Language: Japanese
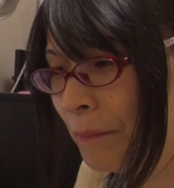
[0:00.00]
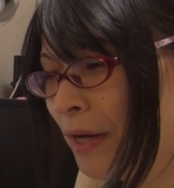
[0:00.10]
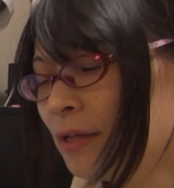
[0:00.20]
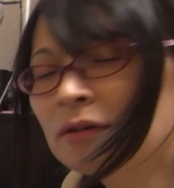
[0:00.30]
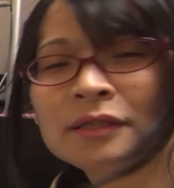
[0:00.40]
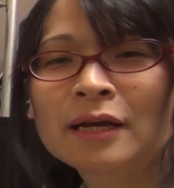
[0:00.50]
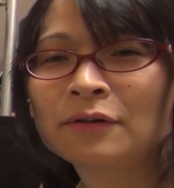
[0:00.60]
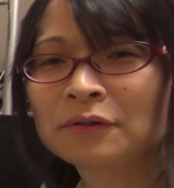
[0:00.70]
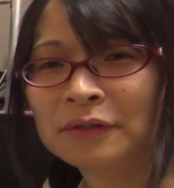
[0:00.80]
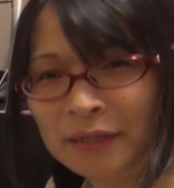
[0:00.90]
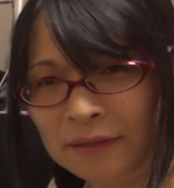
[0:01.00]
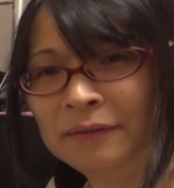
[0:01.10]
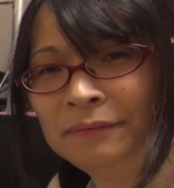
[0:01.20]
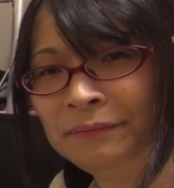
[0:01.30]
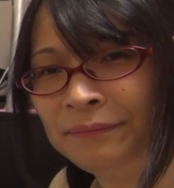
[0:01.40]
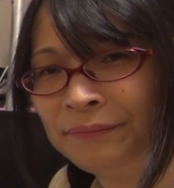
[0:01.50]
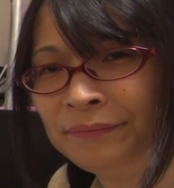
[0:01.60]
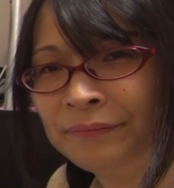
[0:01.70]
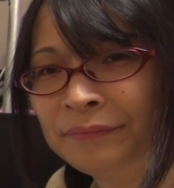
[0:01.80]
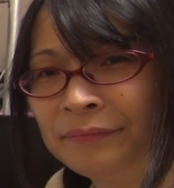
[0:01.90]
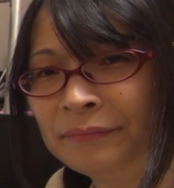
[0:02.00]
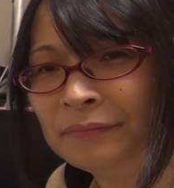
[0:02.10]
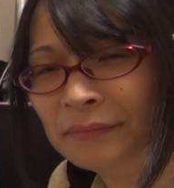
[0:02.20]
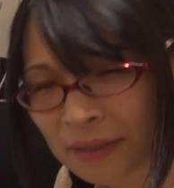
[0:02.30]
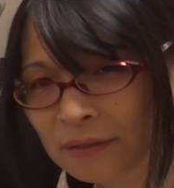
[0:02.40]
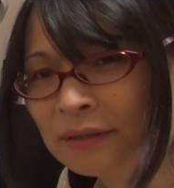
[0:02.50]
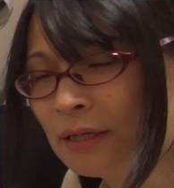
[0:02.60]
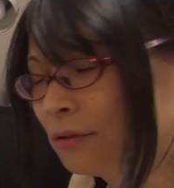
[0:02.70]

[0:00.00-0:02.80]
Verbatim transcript: めんどくさいことになる。めんどくさ